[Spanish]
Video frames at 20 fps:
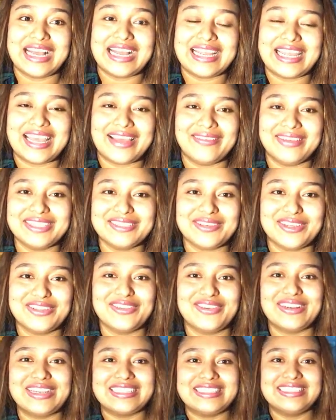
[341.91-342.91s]
Aquella vez
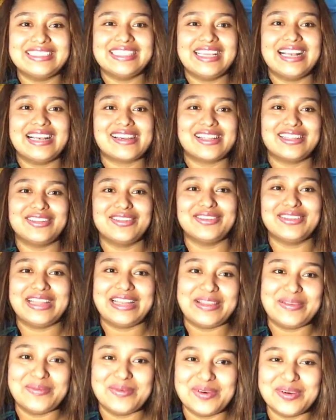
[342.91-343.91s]
cuando les hice el reto
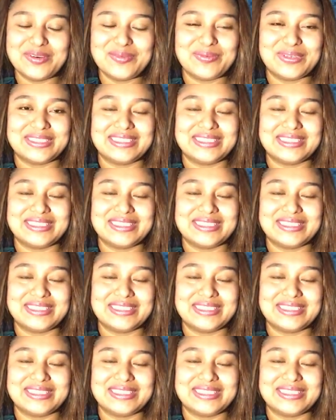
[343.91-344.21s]
de limón,